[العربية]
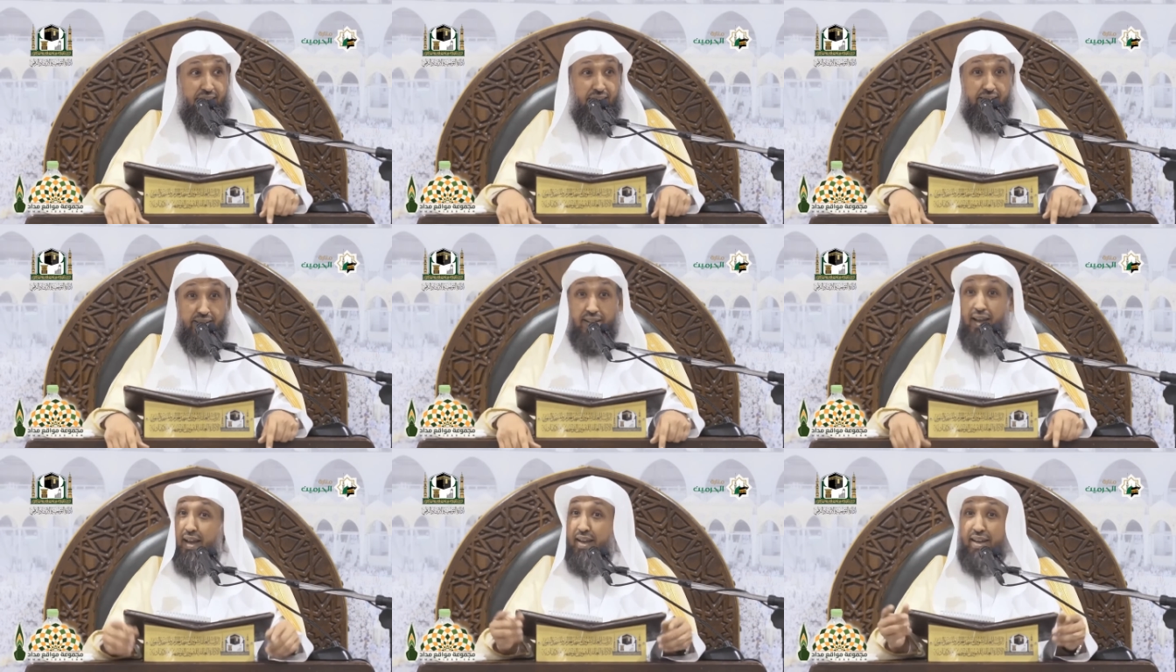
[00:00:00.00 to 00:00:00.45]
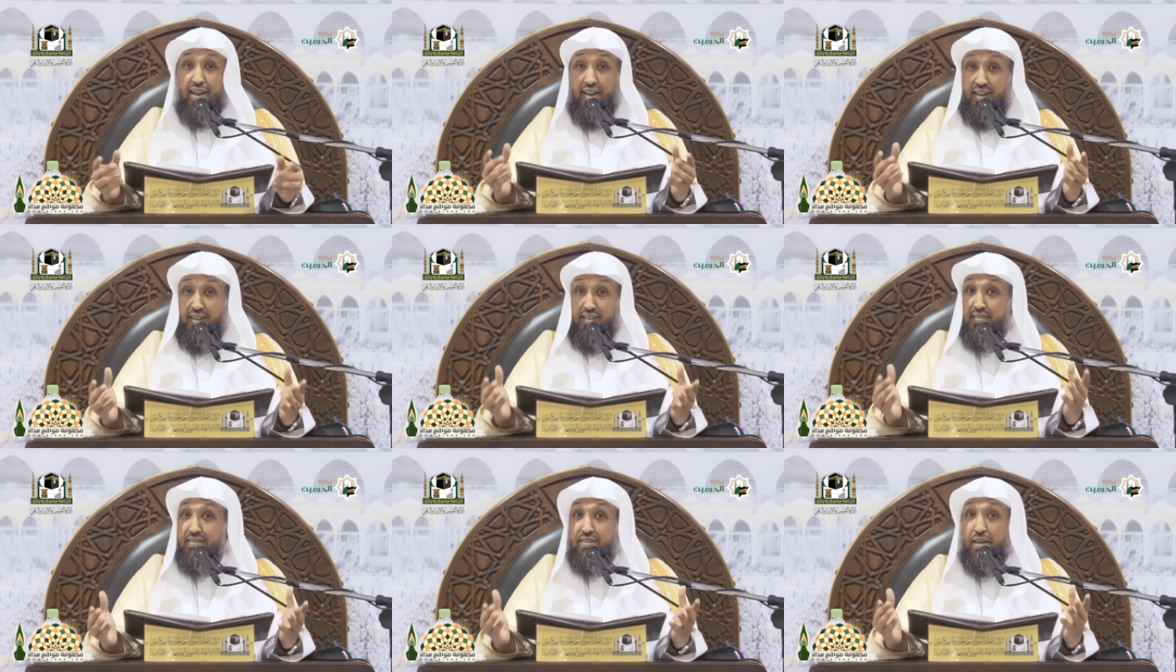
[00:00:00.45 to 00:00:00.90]
يا أخي
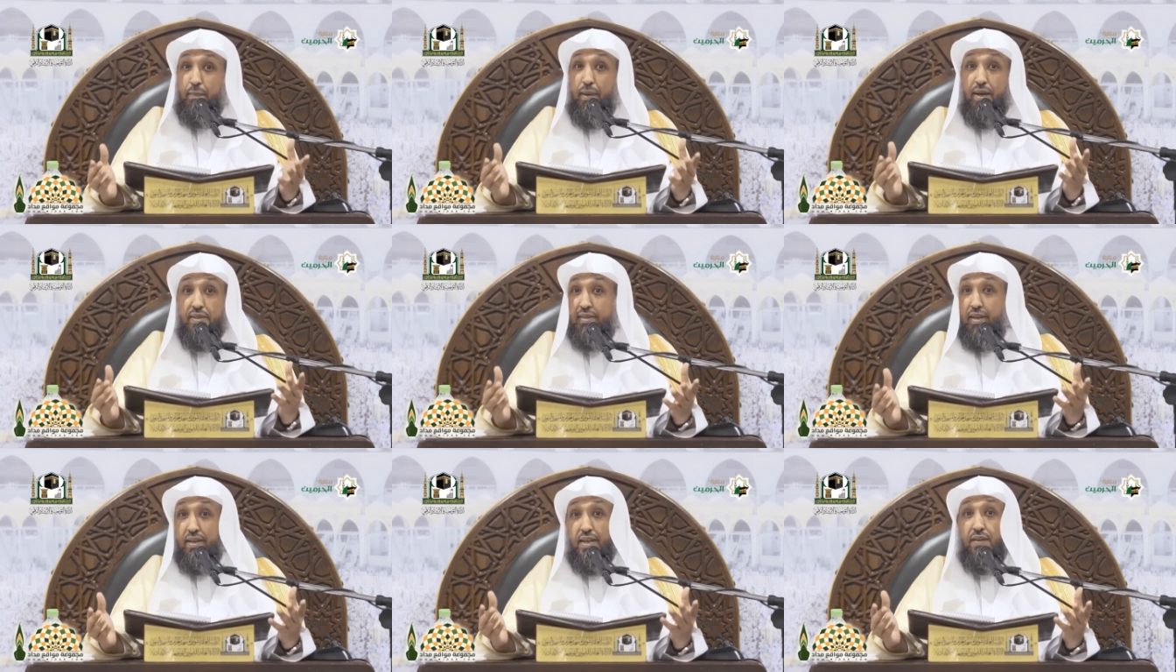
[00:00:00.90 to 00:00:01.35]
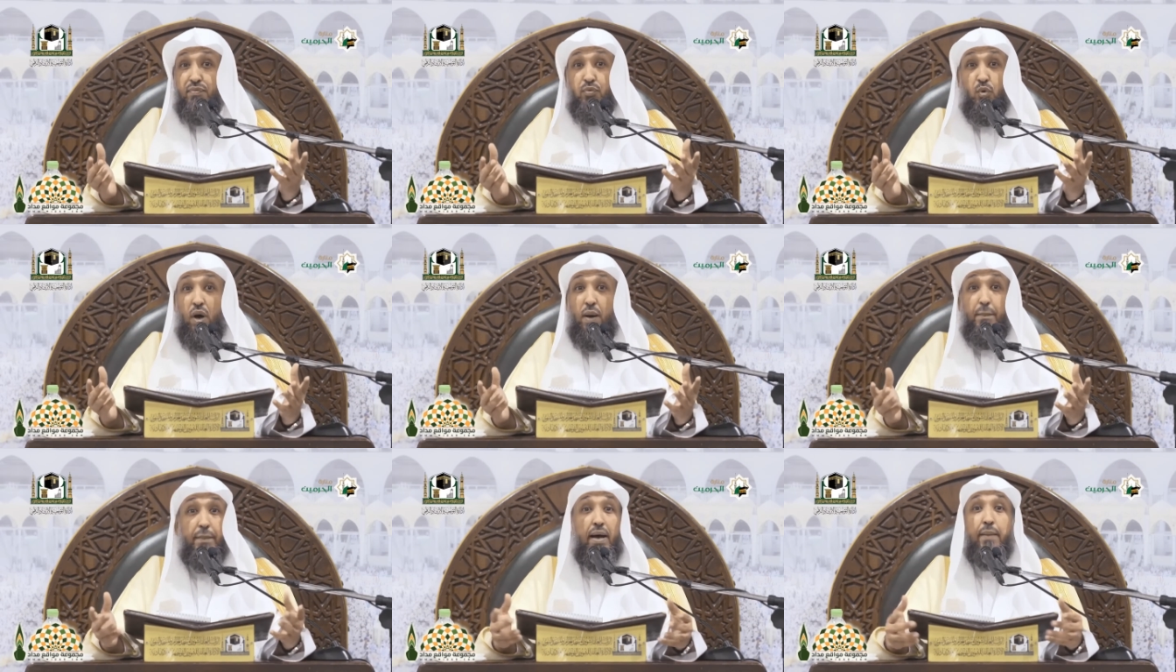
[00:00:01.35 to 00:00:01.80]
عندما تقف
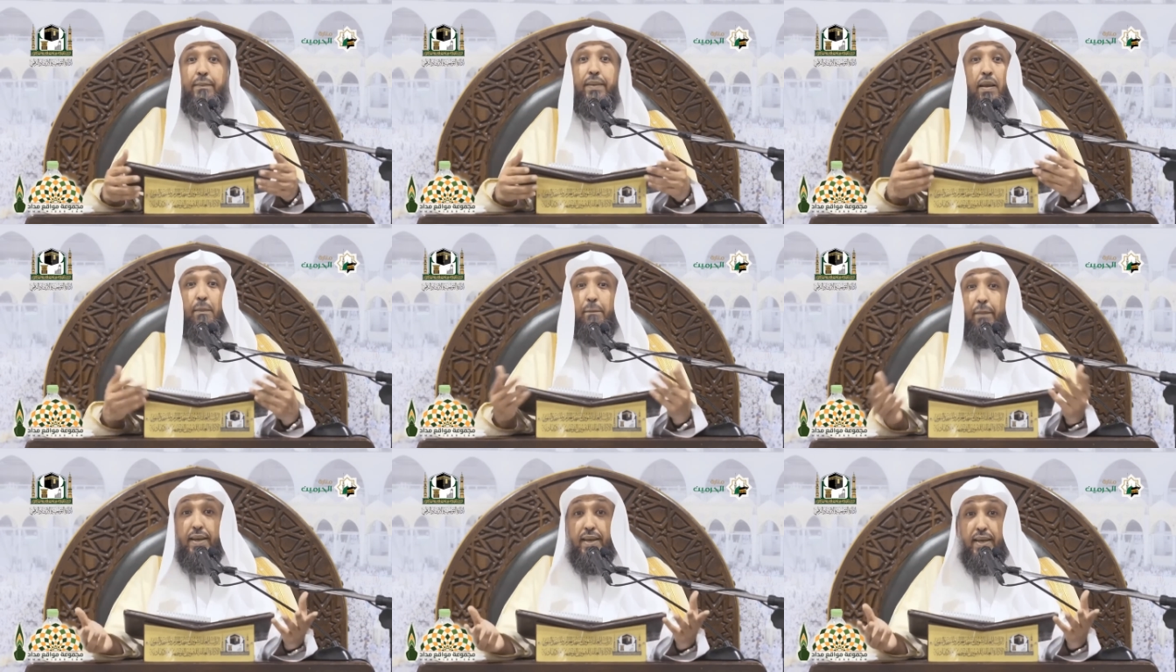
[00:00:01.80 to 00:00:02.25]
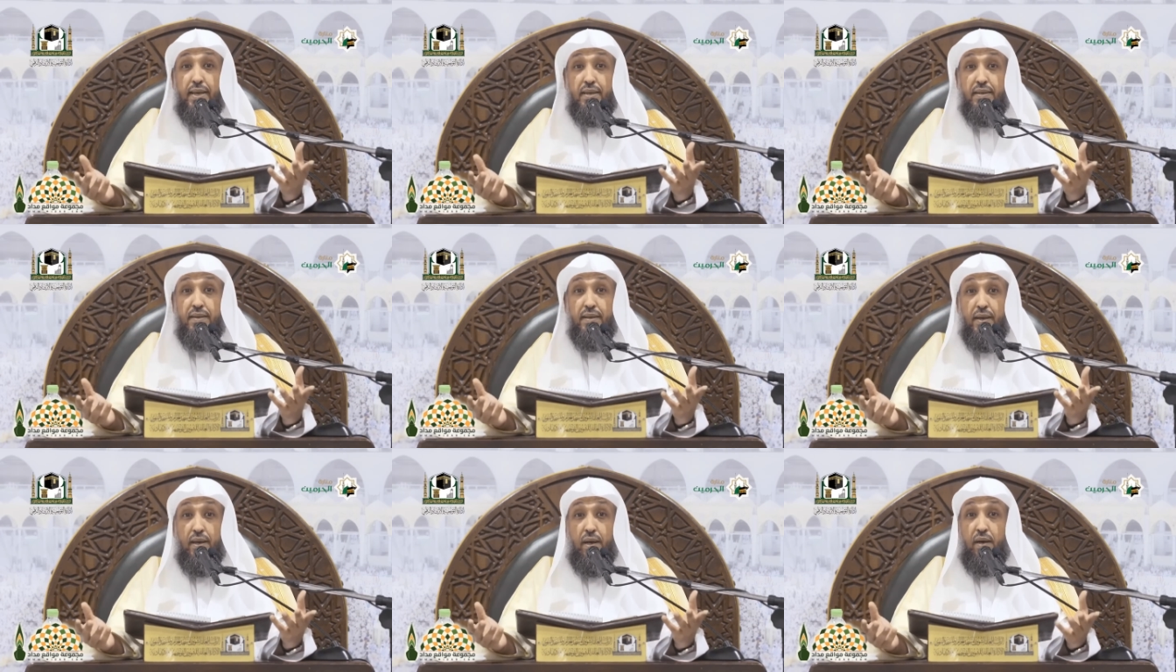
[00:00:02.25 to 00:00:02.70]
أمام الملك